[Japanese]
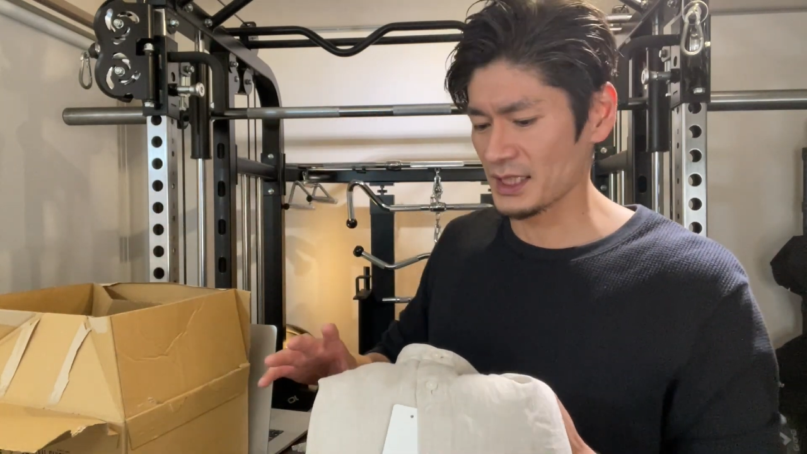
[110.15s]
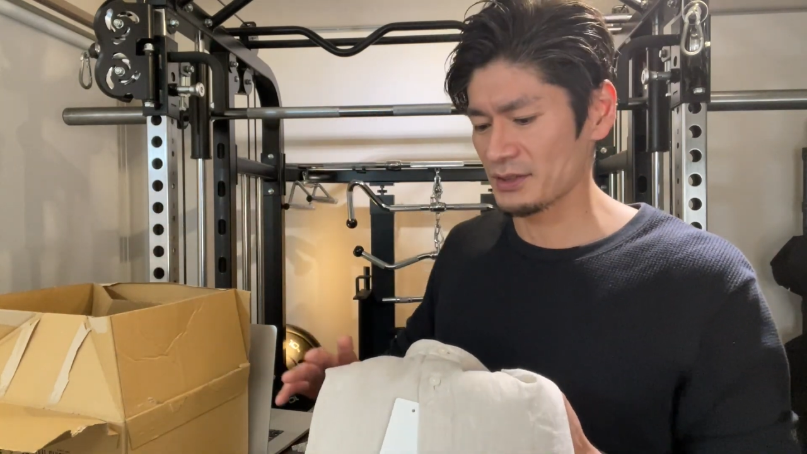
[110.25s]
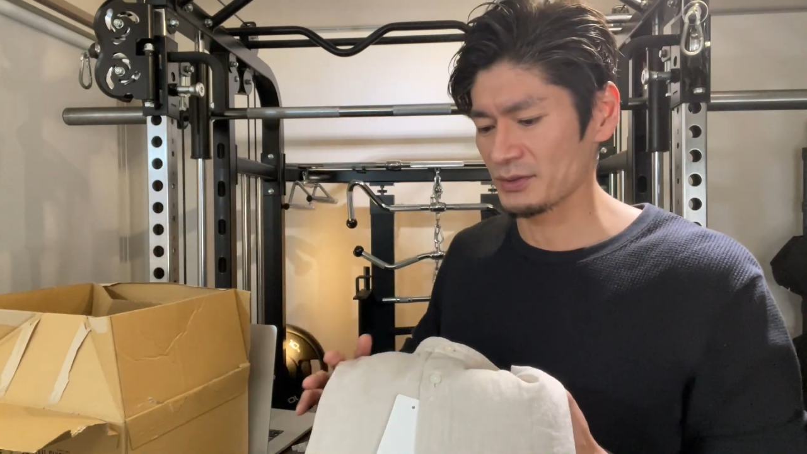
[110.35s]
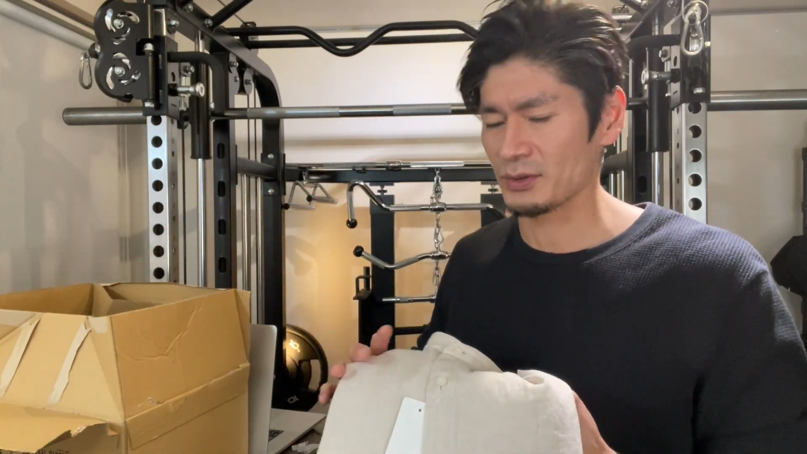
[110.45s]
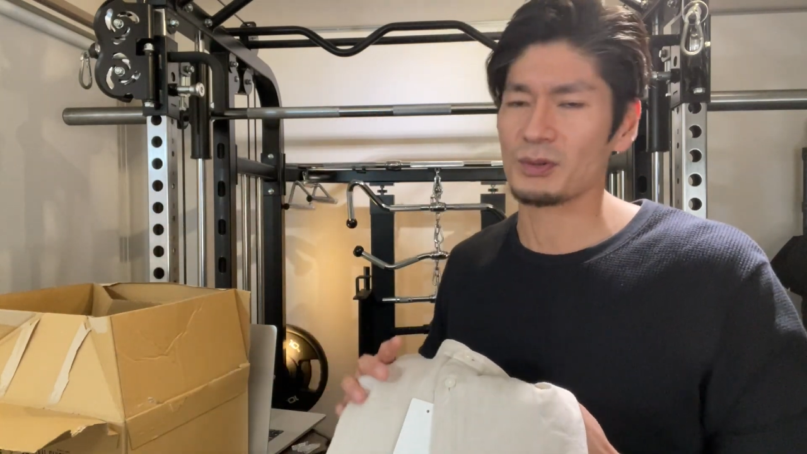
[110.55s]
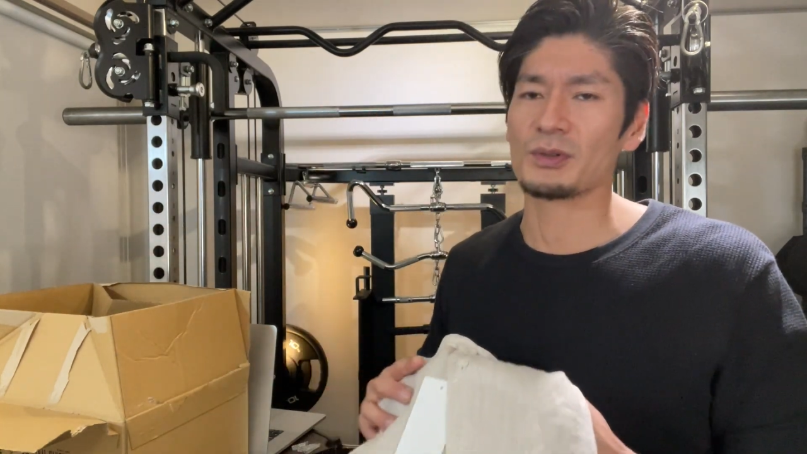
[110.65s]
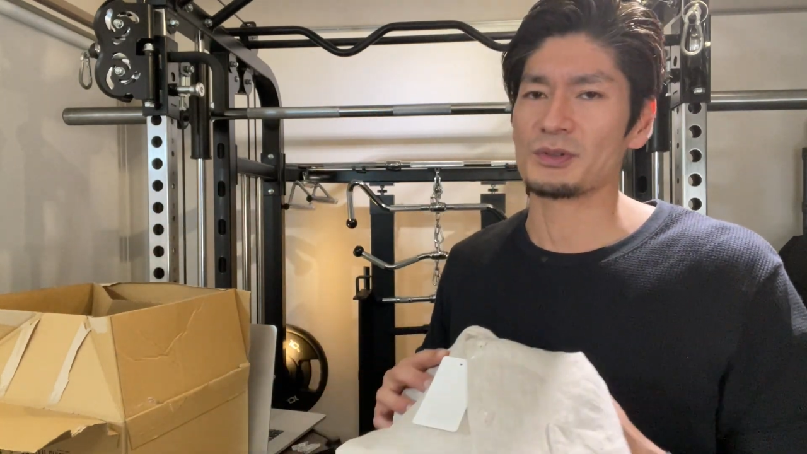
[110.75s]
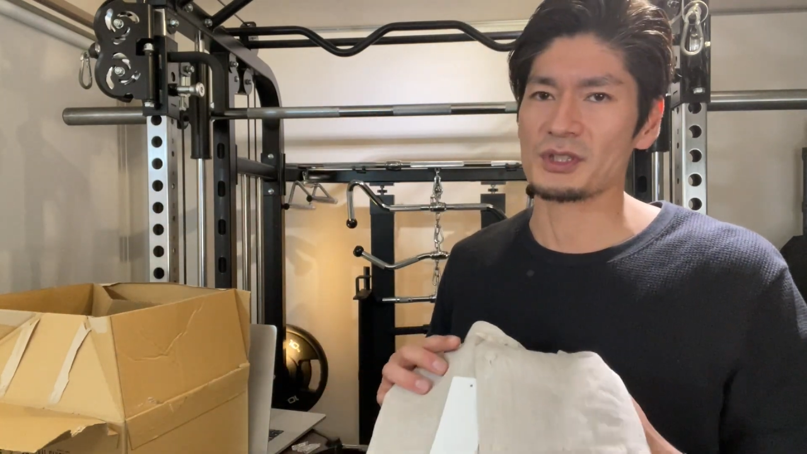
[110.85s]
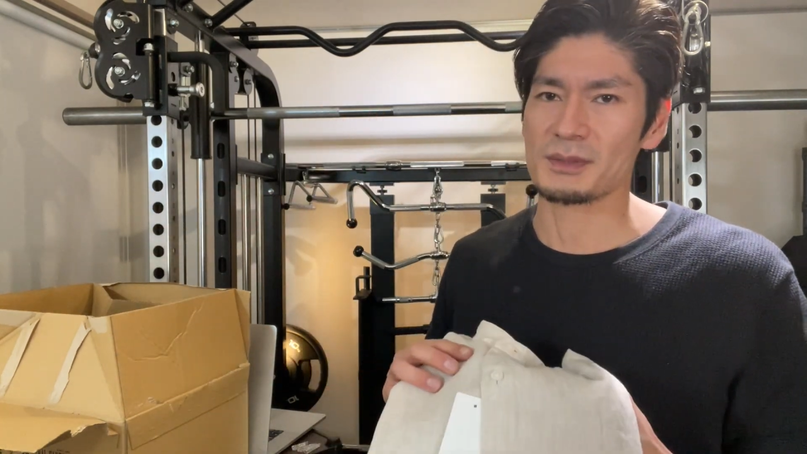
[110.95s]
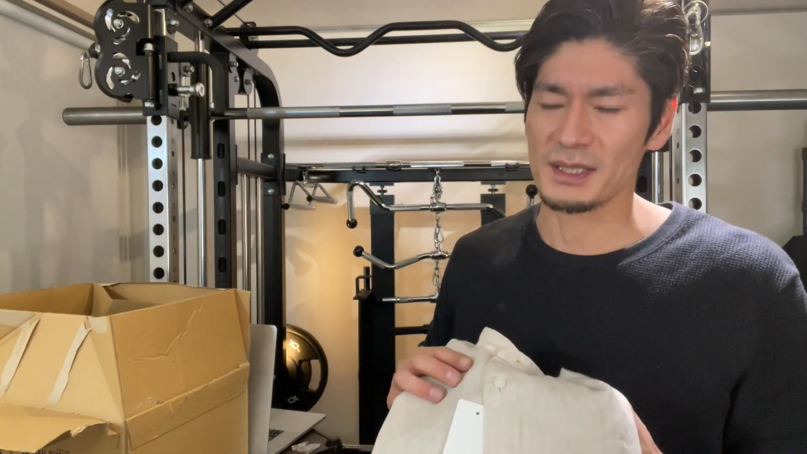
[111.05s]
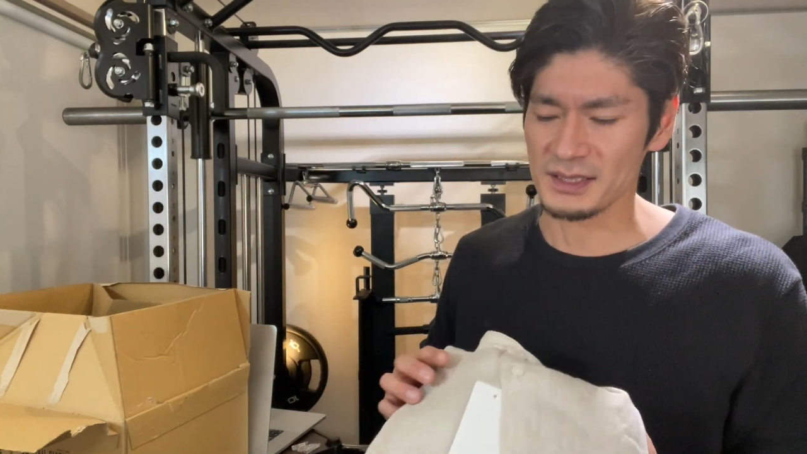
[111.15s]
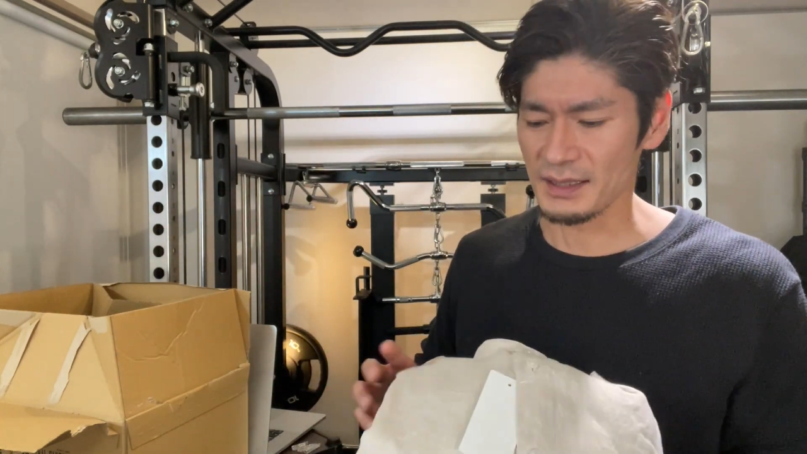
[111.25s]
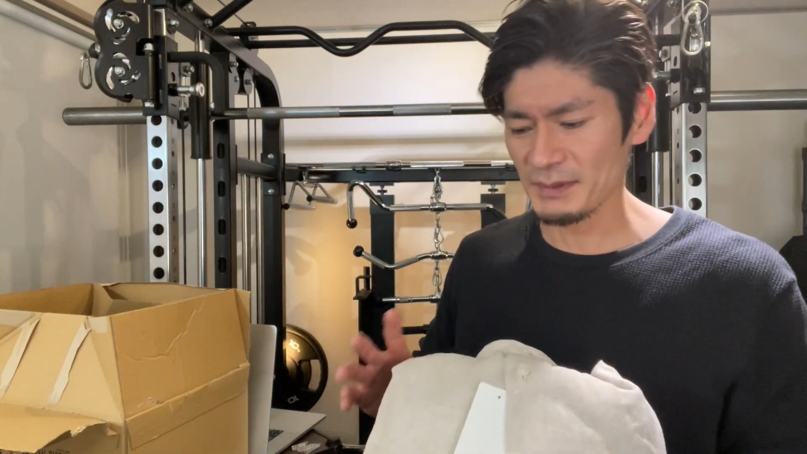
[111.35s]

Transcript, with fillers: シャツを購入しました